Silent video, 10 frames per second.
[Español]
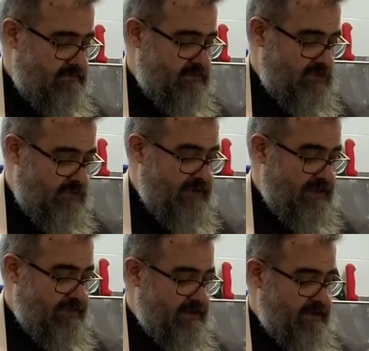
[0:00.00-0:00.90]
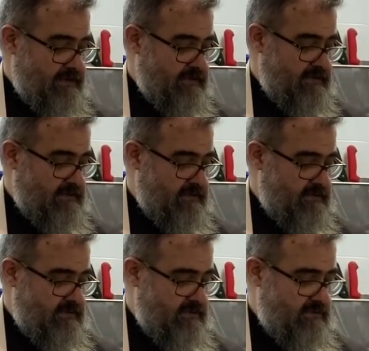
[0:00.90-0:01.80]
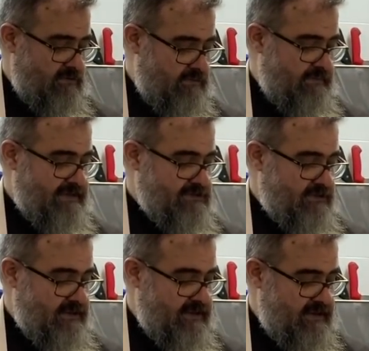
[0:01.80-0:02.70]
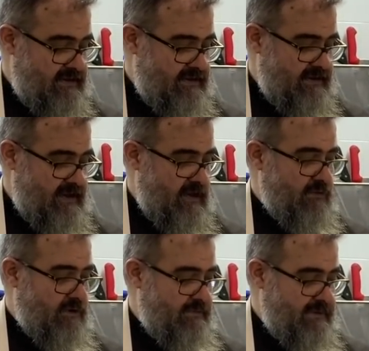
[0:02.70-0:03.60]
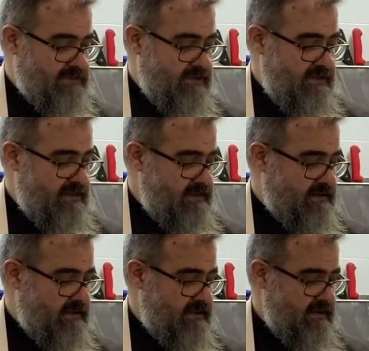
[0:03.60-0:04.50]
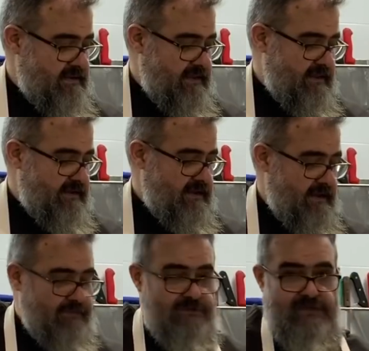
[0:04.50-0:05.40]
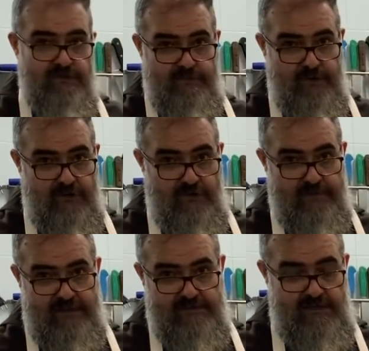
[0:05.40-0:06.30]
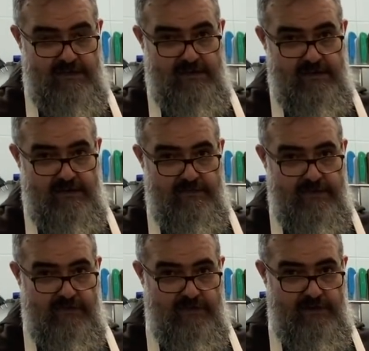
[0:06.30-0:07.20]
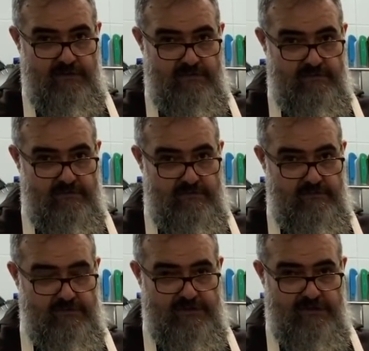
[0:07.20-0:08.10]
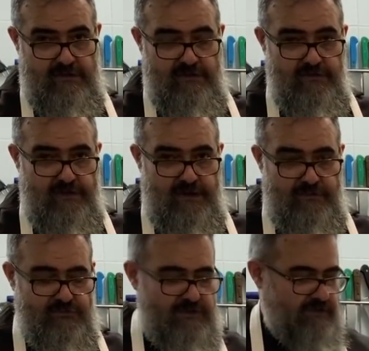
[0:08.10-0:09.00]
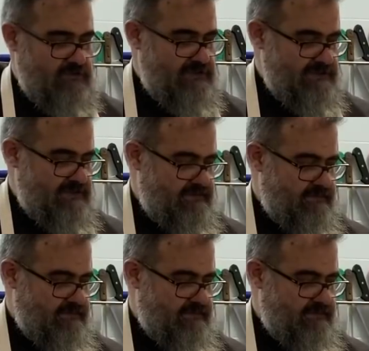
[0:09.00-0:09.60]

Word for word: Yo voy a hacer un vaso de agua, un vaso de aceite y de harina, pues hay un poquito más de medio kilo, unos 600 gramos, una cosa así.